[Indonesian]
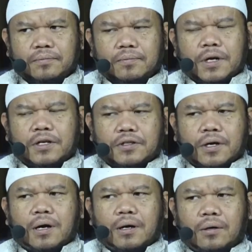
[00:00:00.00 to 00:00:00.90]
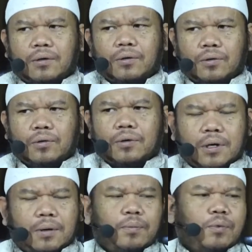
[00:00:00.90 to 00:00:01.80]
Ngesak untuk
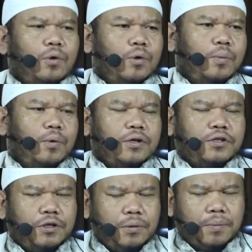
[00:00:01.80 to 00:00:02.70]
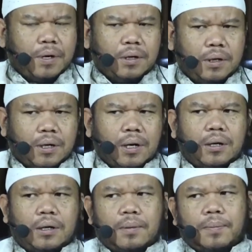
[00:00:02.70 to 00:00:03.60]
60 porsi
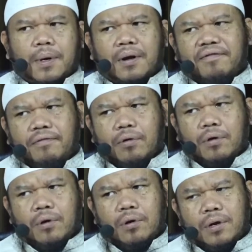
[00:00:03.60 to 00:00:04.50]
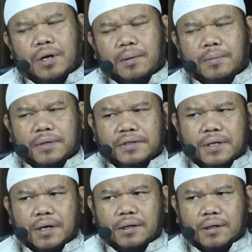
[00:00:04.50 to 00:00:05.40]
bagikan ke para fukoro dan
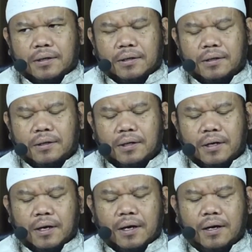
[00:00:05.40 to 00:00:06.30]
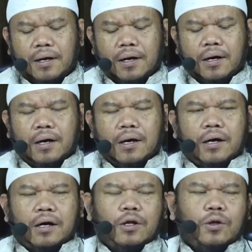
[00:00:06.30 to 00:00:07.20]
masakin. Ya,
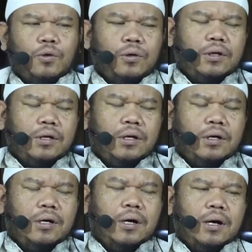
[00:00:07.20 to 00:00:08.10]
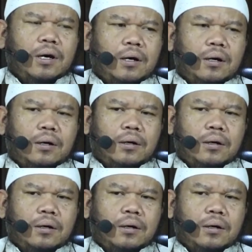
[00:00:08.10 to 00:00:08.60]
itu tiga